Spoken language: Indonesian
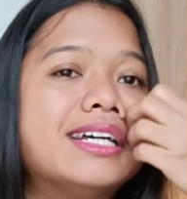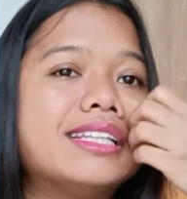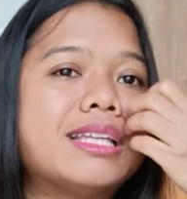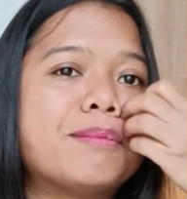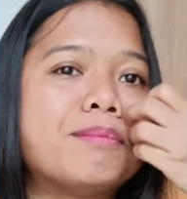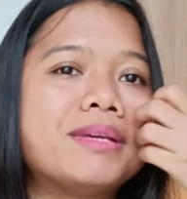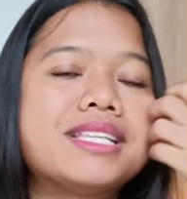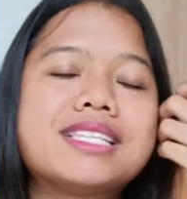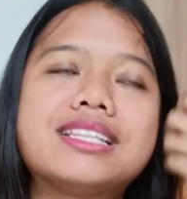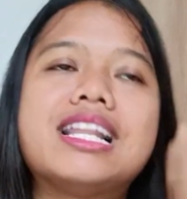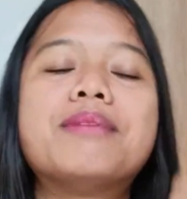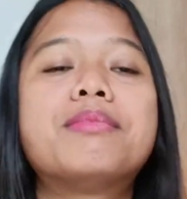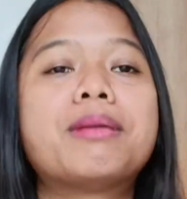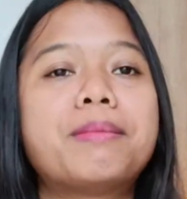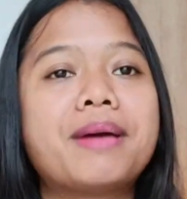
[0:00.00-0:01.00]
Tapi
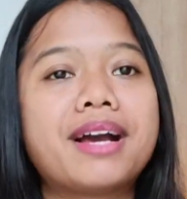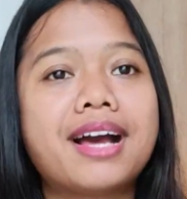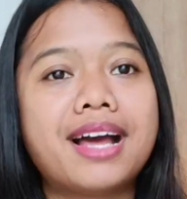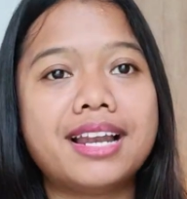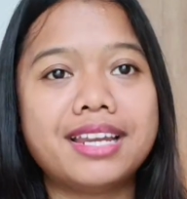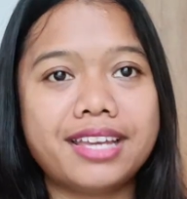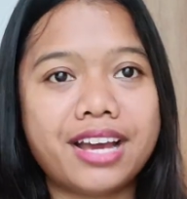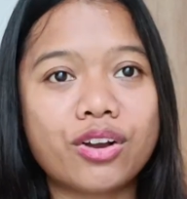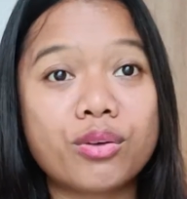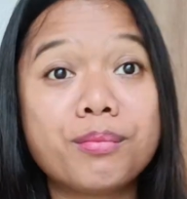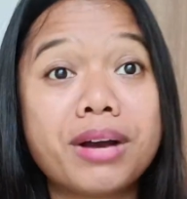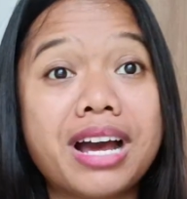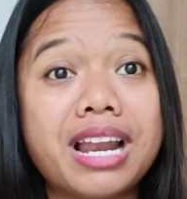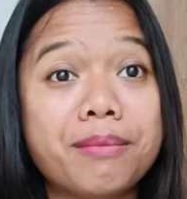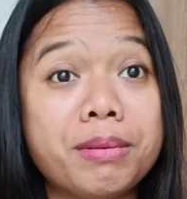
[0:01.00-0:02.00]
setelah beberapa kali aku
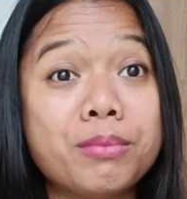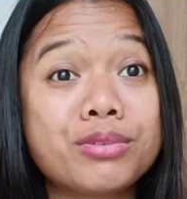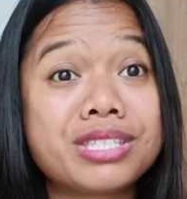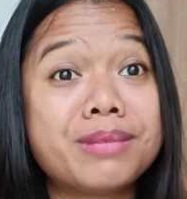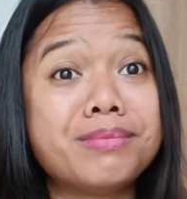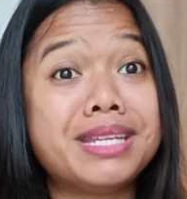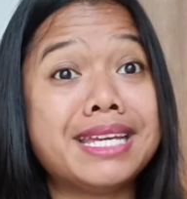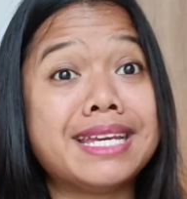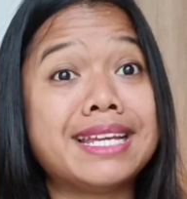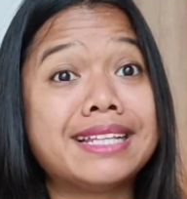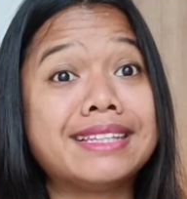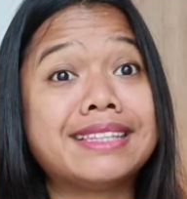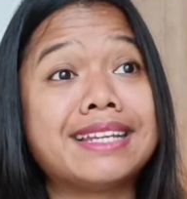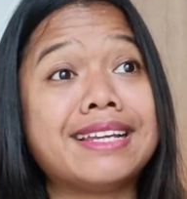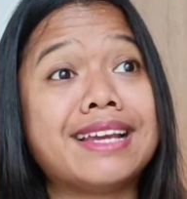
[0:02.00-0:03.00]
mengalami musim dingin,